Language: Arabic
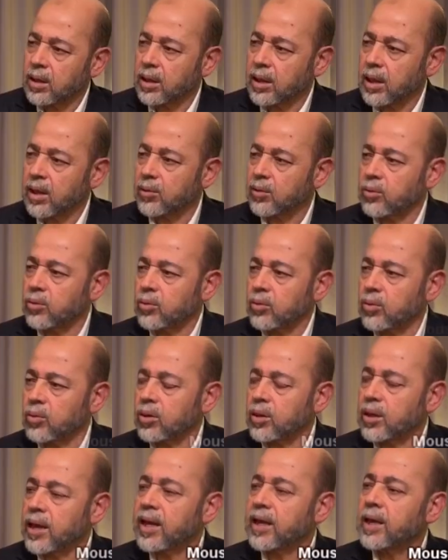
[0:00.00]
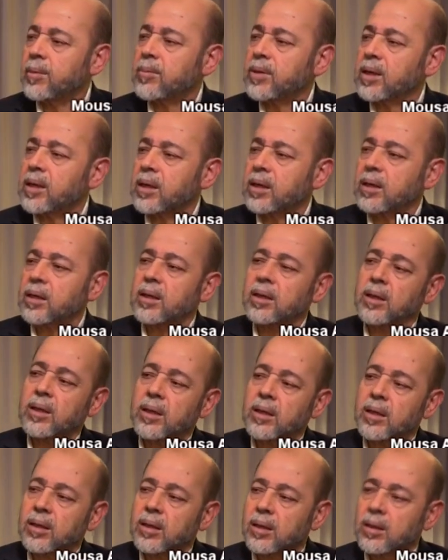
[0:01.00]
لأنه لا نملك
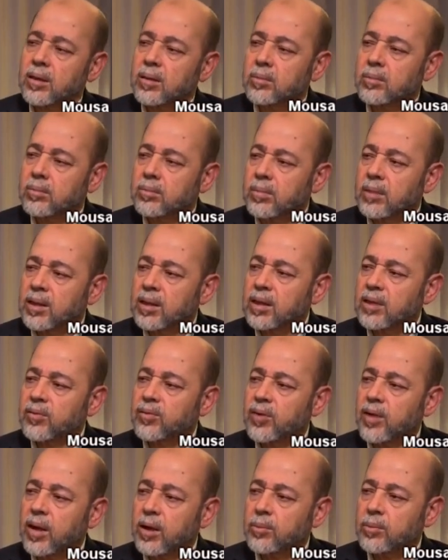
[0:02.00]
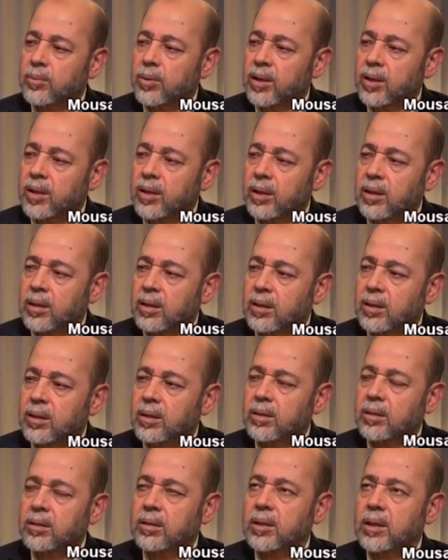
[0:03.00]
آه، ما ندفع به
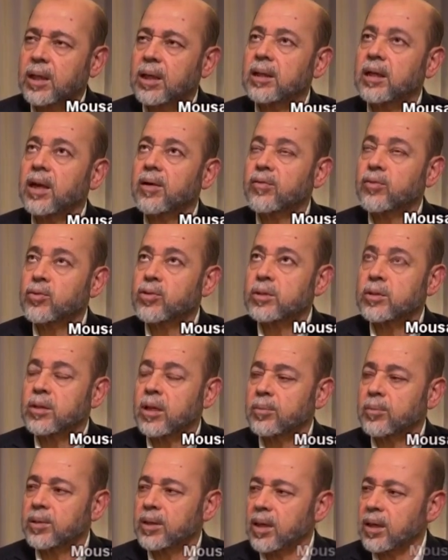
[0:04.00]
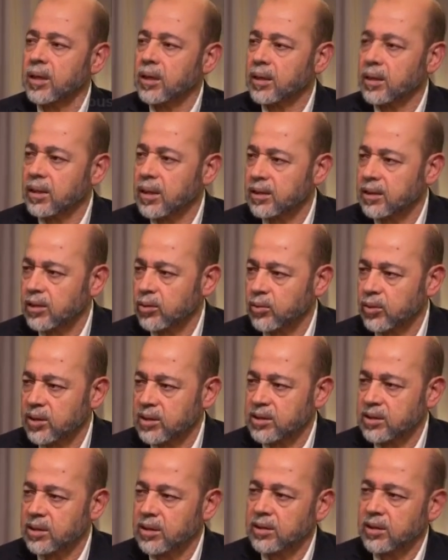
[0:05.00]
آه، عن أنفسنا من القتل
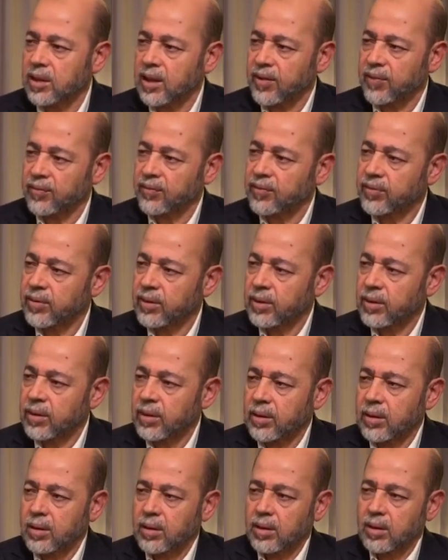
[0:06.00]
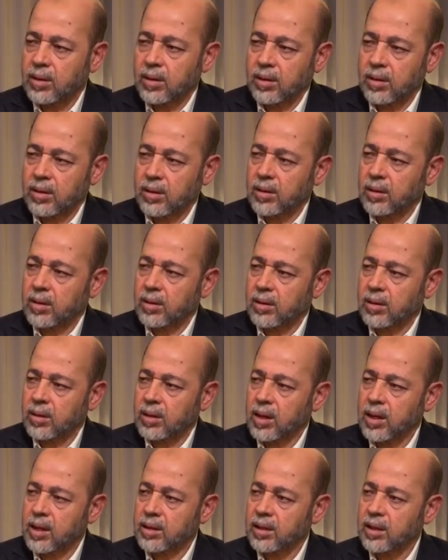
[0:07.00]
والاستهداف
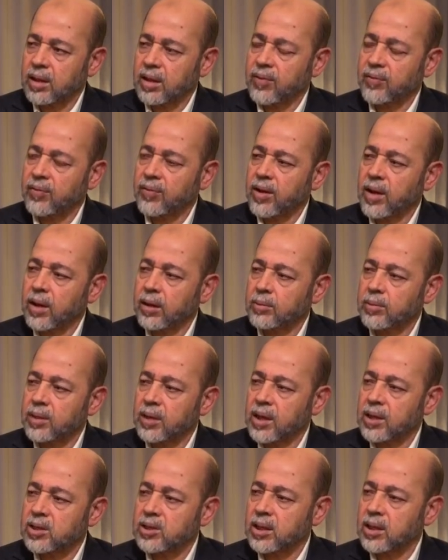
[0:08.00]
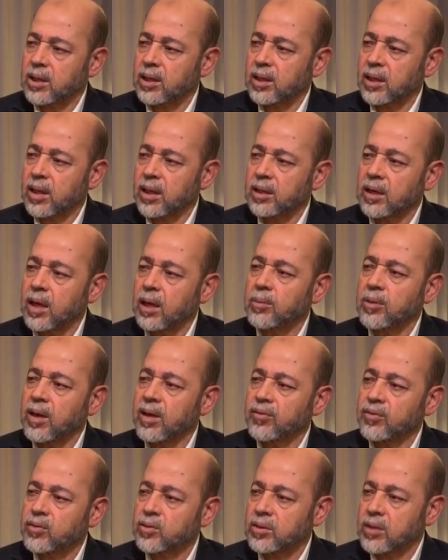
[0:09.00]
آه، هذه الأنفاق من أجل أن
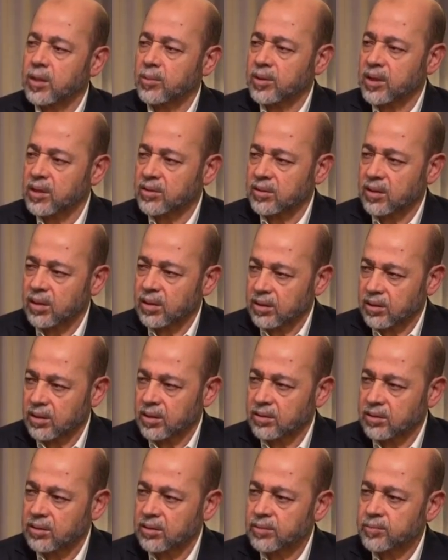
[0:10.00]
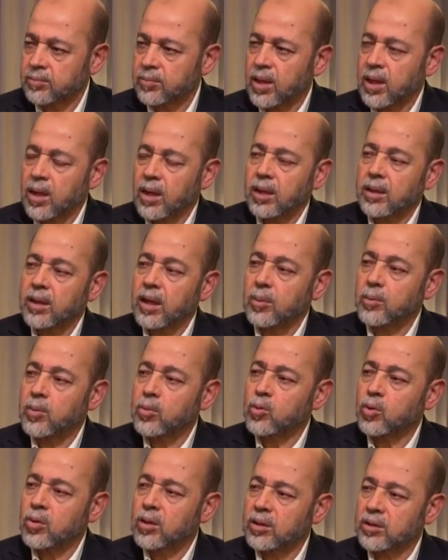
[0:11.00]
نحمي أنفسنا من الطائرات
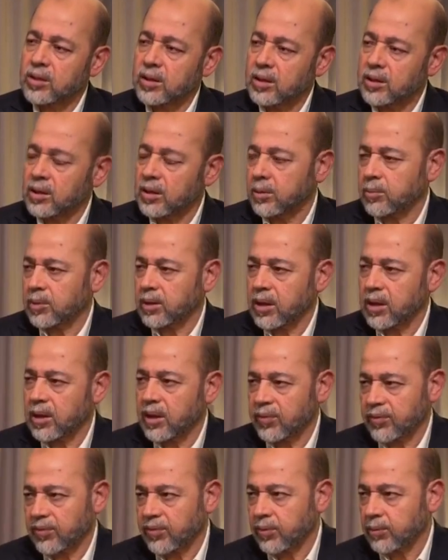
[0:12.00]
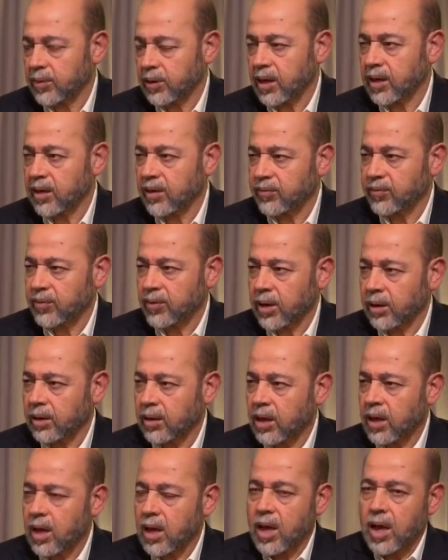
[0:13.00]
نحمي مقاتلين من من الأنفاق
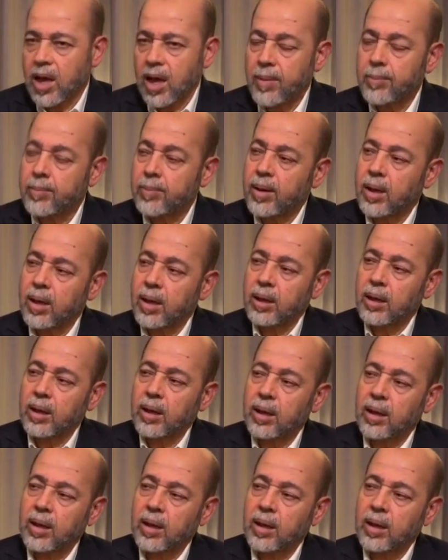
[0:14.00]
أما